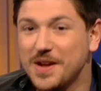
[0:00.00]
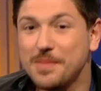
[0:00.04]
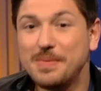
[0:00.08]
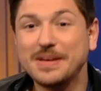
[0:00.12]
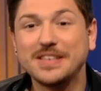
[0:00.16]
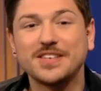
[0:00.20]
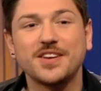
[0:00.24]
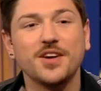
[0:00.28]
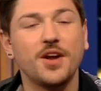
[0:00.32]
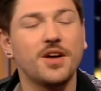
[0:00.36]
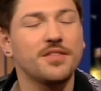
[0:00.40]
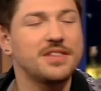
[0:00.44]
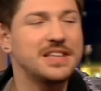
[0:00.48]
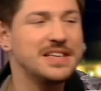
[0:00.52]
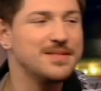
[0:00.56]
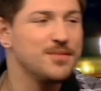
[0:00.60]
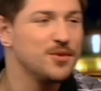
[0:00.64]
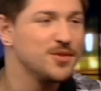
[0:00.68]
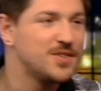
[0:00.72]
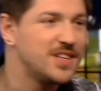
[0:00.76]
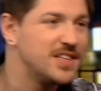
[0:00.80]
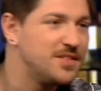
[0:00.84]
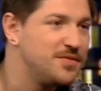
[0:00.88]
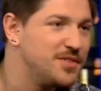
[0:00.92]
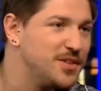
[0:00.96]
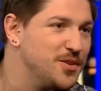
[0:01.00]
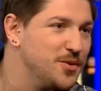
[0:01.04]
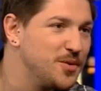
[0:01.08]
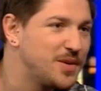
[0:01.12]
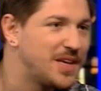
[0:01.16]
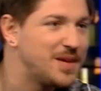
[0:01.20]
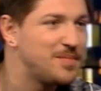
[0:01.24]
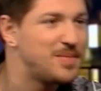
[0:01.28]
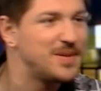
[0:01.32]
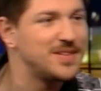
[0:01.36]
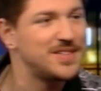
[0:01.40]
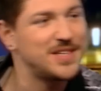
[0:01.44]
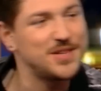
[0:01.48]
Oui, parce qu'alors évidemment, cette vidéo qui
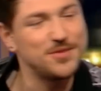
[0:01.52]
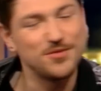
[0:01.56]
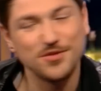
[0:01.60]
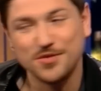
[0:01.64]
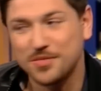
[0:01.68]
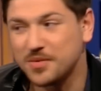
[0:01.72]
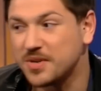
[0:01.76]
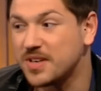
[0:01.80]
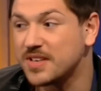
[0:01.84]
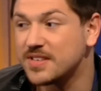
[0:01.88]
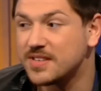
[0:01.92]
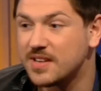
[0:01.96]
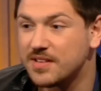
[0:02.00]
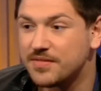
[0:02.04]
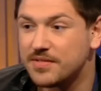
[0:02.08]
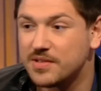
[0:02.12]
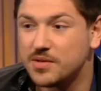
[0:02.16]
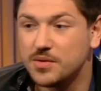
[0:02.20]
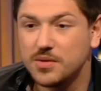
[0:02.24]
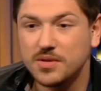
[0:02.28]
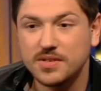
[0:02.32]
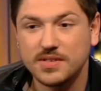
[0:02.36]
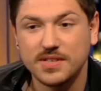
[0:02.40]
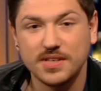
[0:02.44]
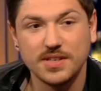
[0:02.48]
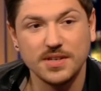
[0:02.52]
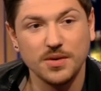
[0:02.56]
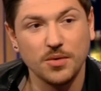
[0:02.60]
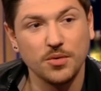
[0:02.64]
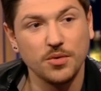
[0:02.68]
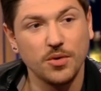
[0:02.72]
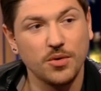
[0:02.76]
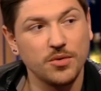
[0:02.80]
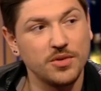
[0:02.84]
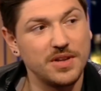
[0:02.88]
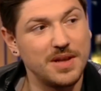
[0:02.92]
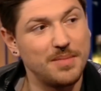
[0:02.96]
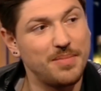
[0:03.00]
est passée où je me casse la figure, c'est
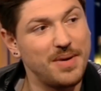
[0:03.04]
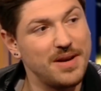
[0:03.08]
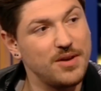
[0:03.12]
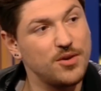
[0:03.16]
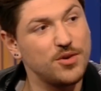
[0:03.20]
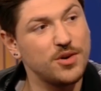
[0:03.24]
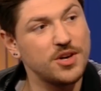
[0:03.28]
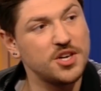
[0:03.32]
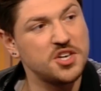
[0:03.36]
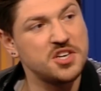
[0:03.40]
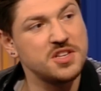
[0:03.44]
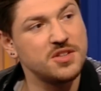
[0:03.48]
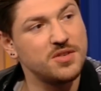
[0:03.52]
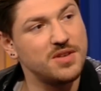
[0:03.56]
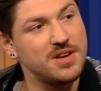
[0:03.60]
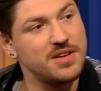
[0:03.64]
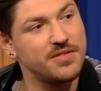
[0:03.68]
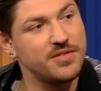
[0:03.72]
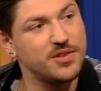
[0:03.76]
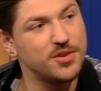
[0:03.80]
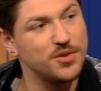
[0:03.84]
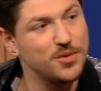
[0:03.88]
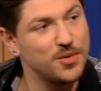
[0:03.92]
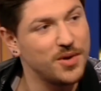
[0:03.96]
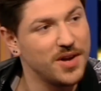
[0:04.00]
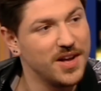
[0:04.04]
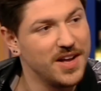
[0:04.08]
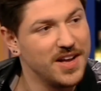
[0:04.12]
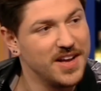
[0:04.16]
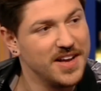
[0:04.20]
on n'a pas l'origine de la vidéo.